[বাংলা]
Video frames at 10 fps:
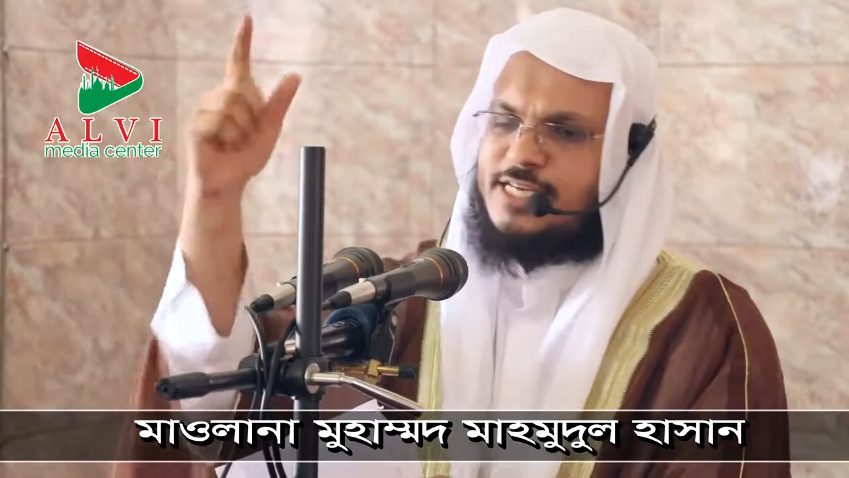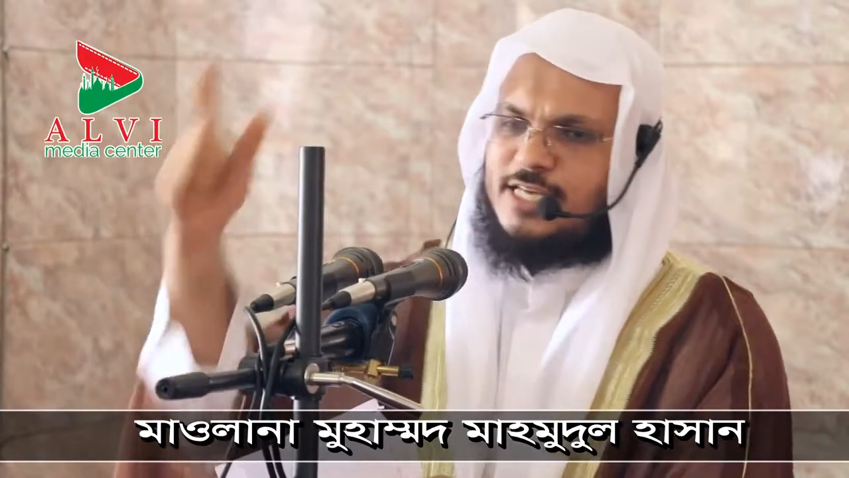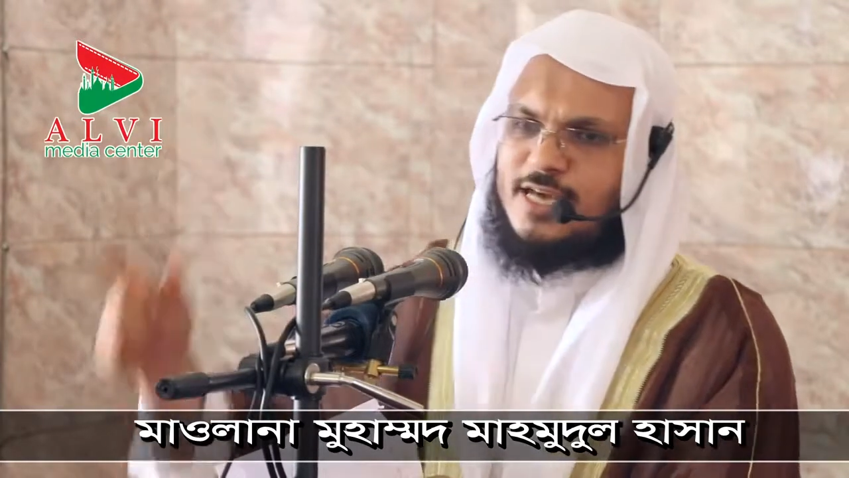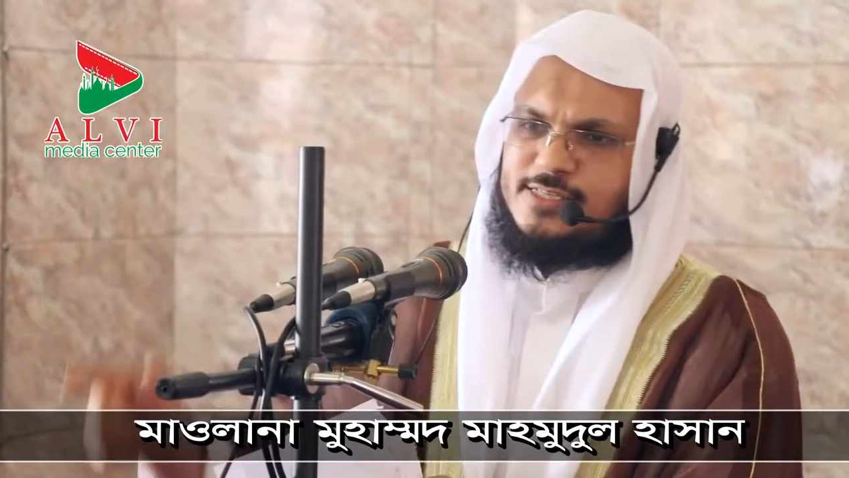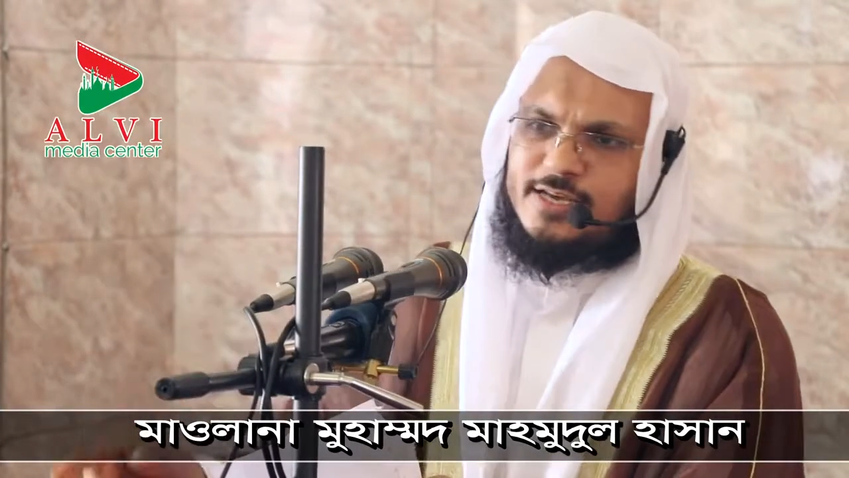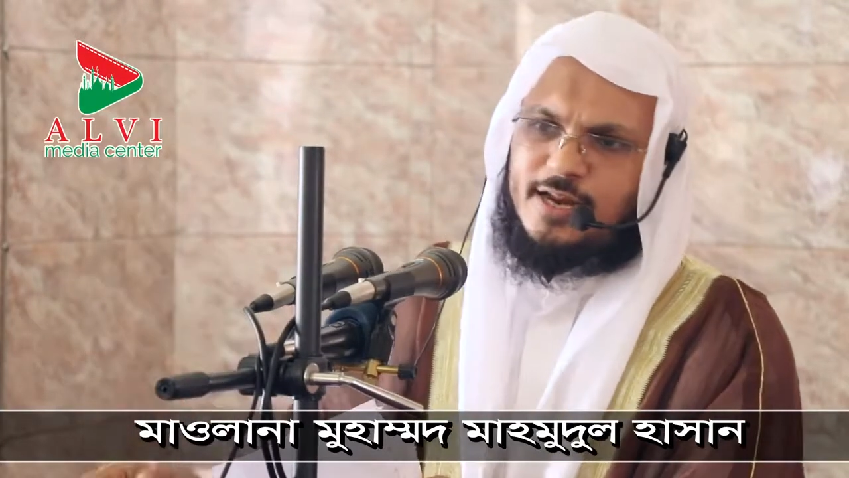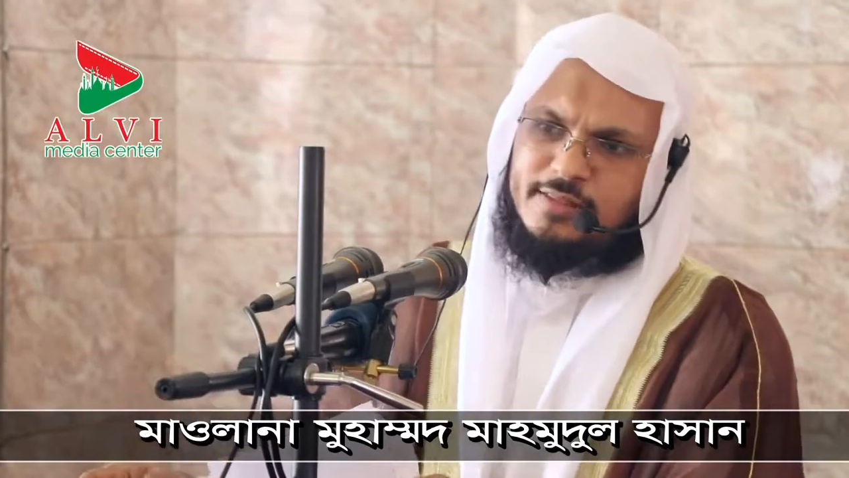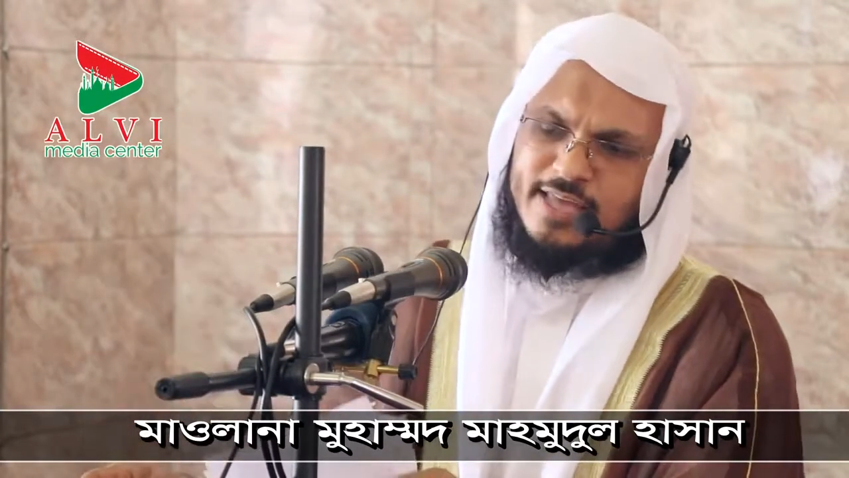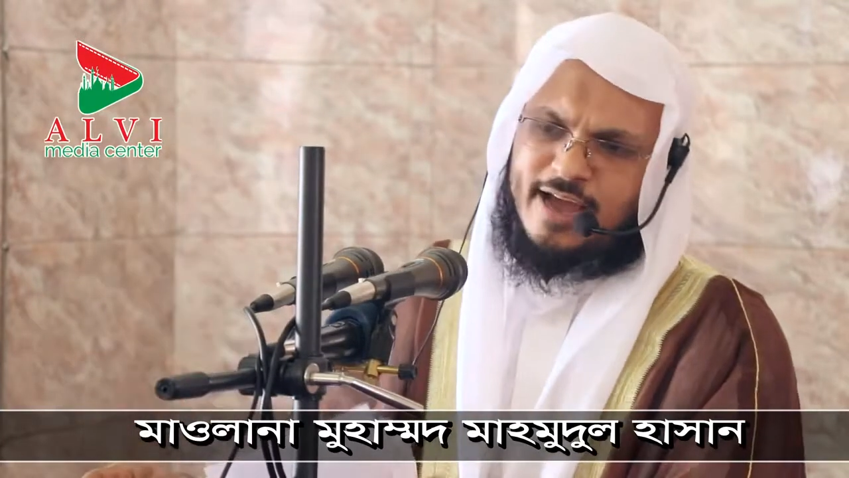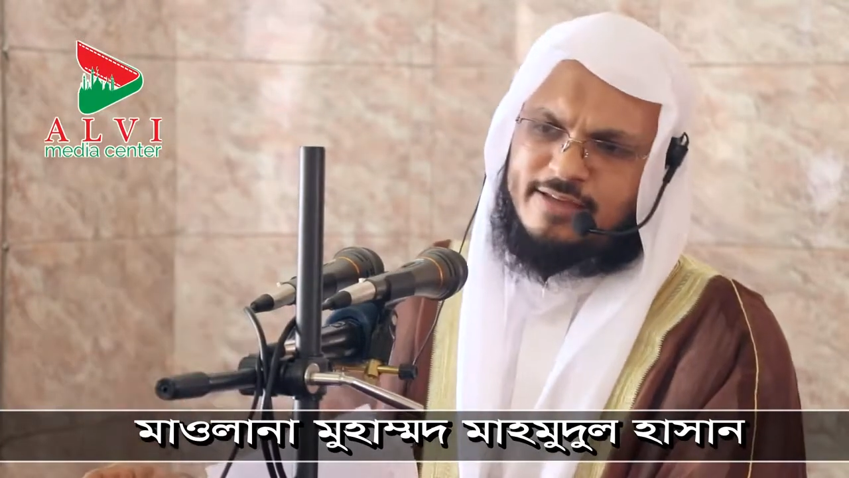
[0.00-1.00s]
একসাথে আছে
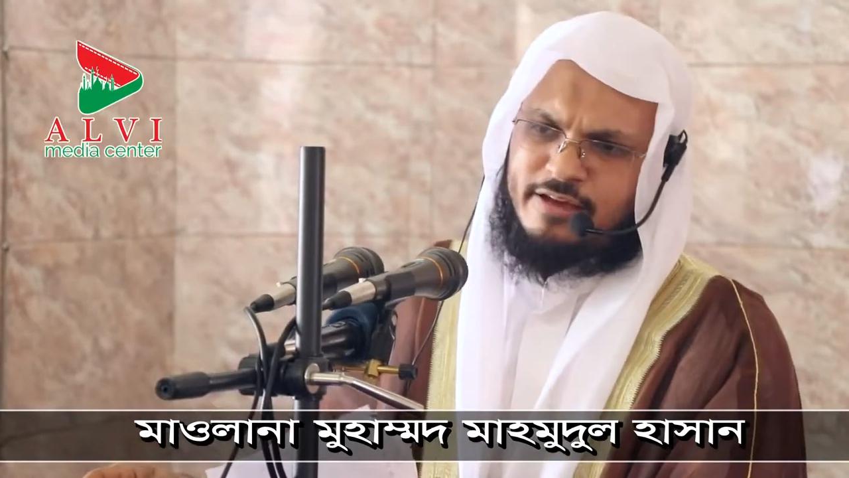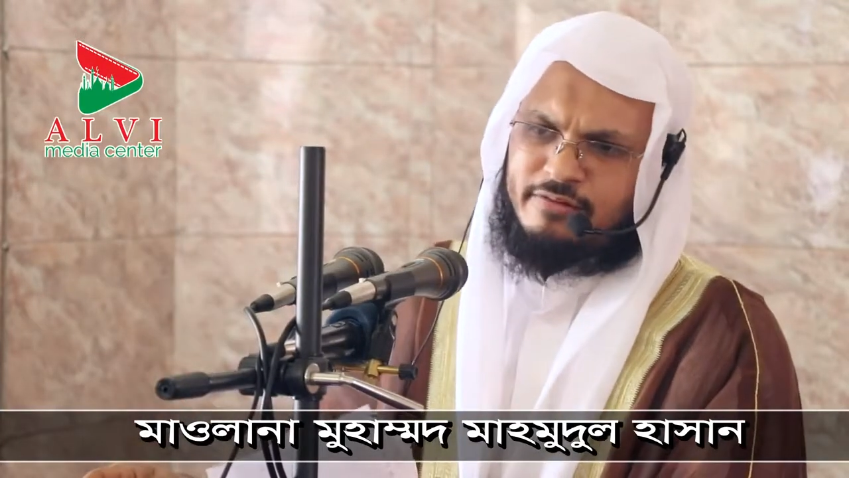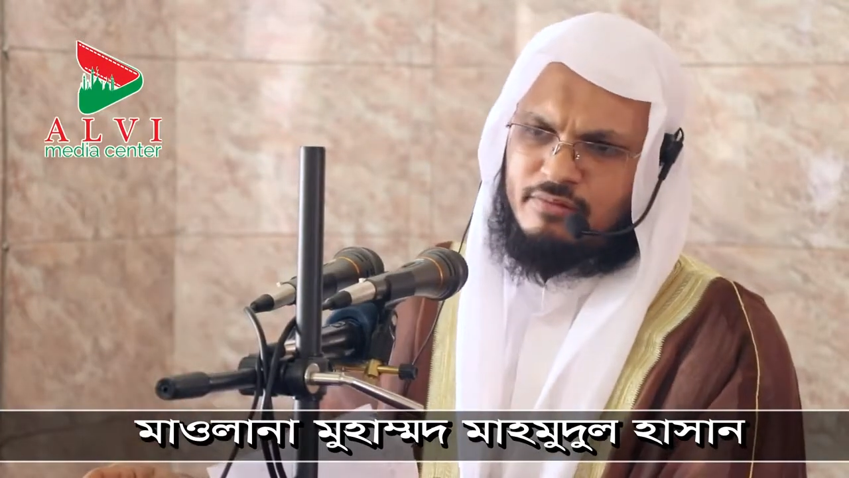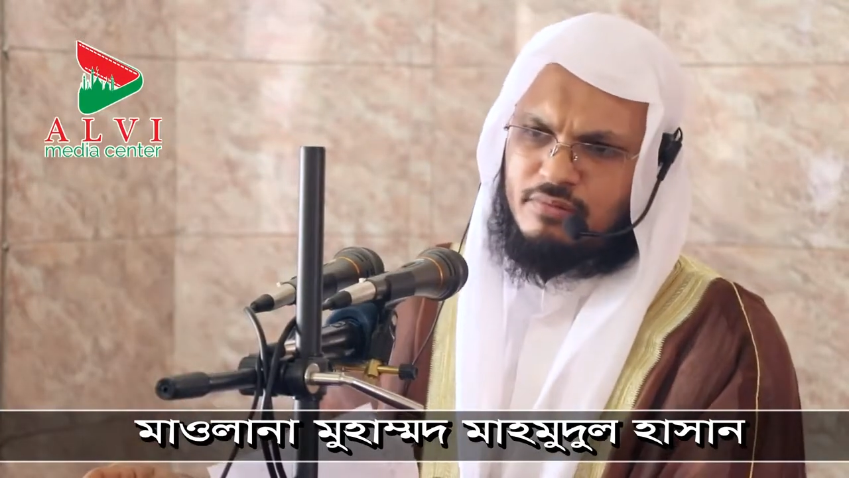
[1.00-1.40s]
এনে দেখাই দেন